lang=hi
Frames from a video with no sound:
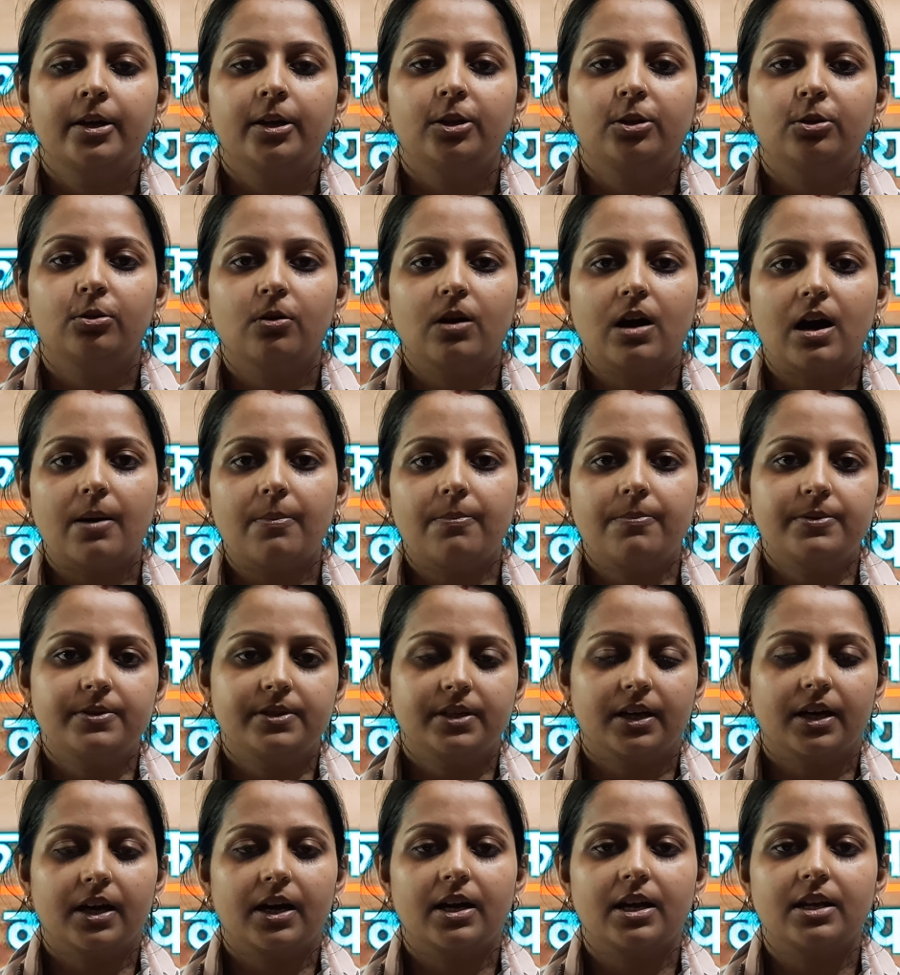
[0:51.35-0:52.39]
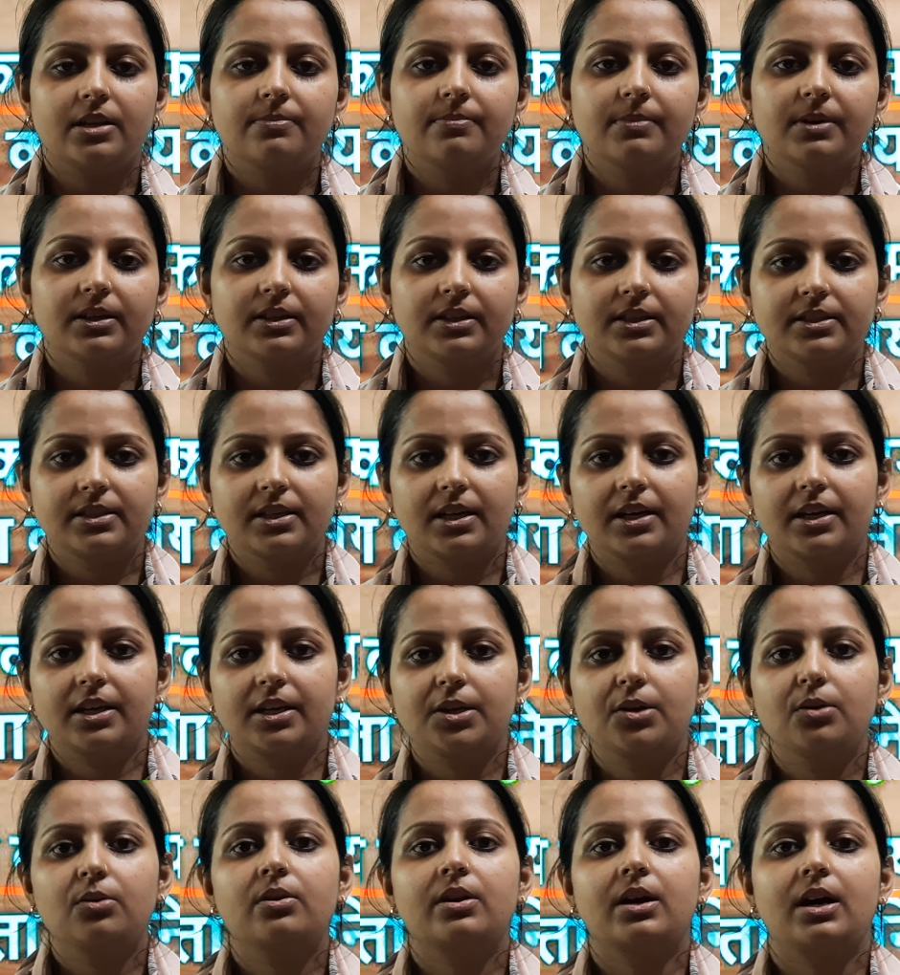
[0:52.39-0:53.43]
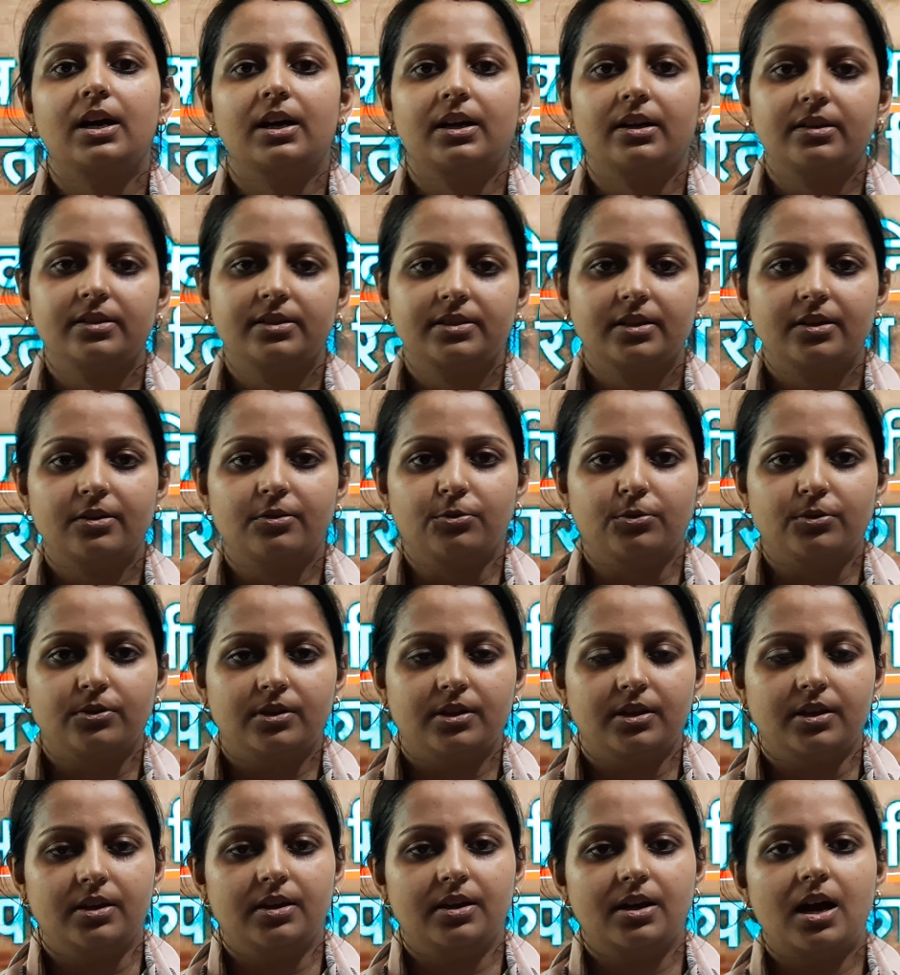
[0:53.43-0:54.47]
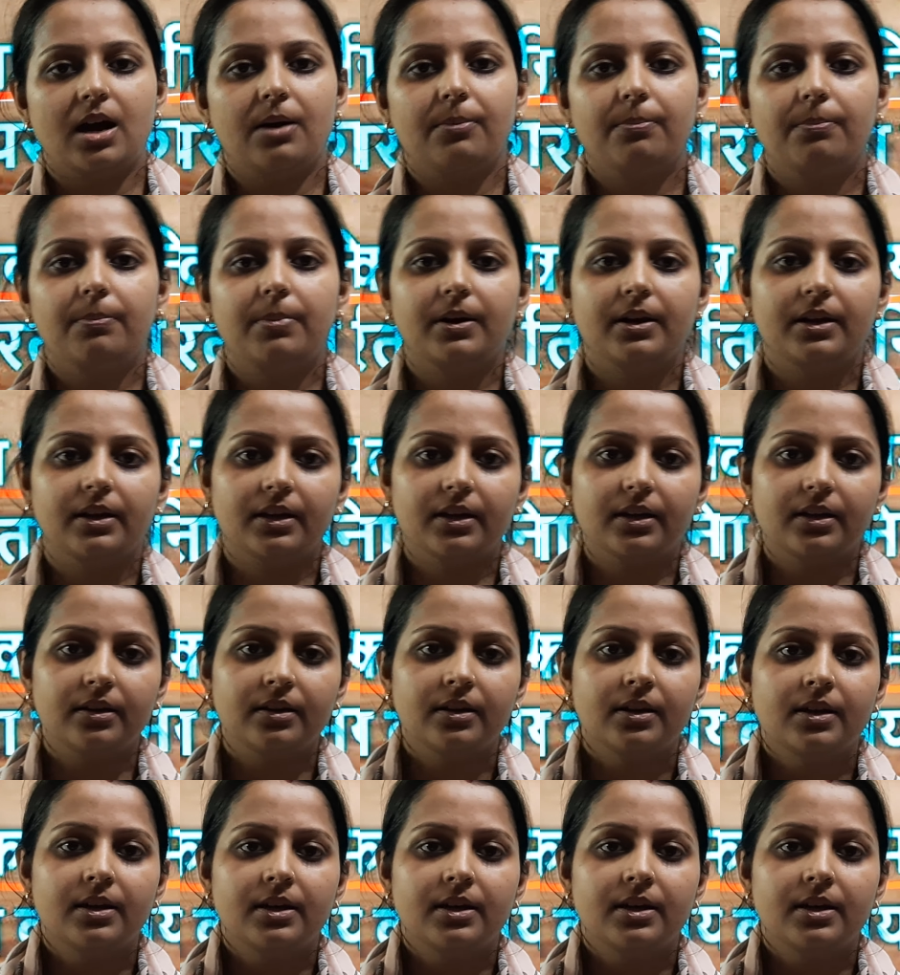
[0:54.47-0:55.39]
तो आप सकारात्मक दिशा की ओर अग्रसर होते हैं आप पर अगर